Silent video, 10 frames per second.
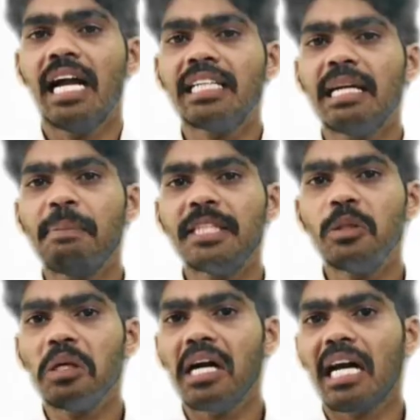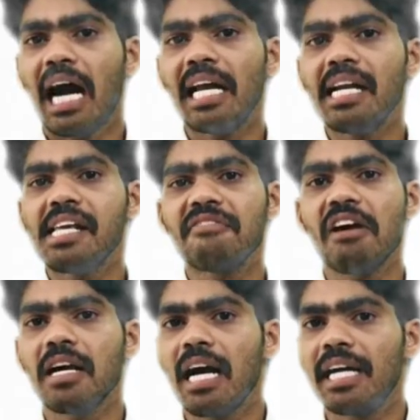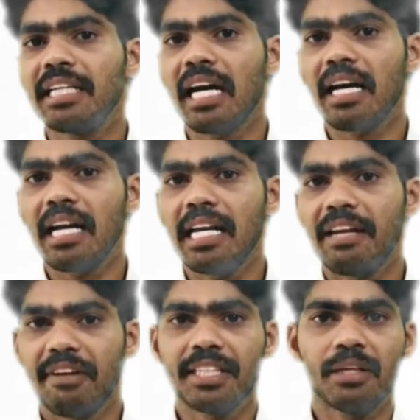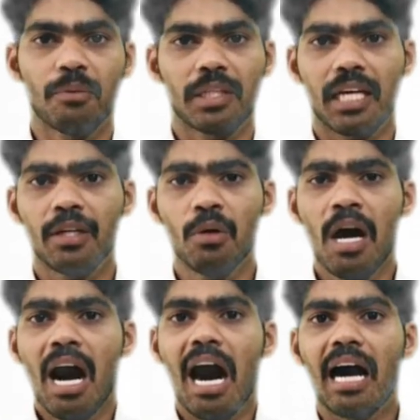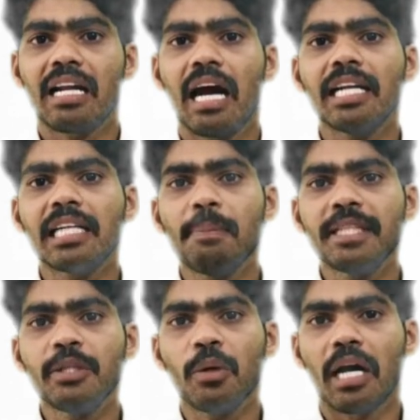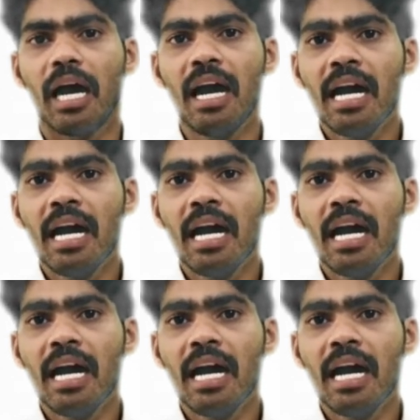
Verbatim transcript: రాష్ట్రపతి యొక్క కార్యనిర్వాహక అధికారాలు ఏవైతే ఉంటాయో ఆ రాష్ట్రపతి యొక్క